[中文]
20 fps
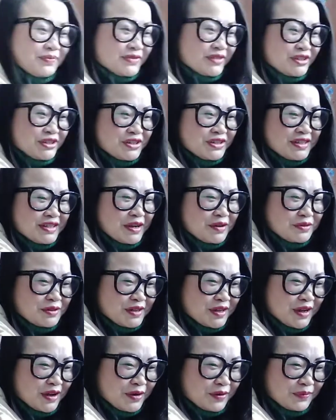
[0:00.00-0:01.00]
就是悄
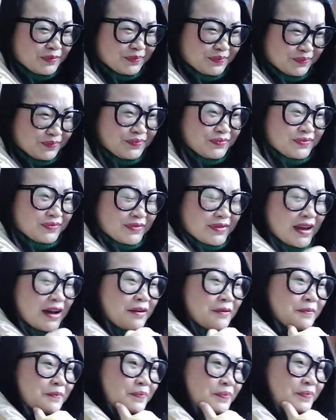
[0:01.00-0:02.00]
悄，嗯，好，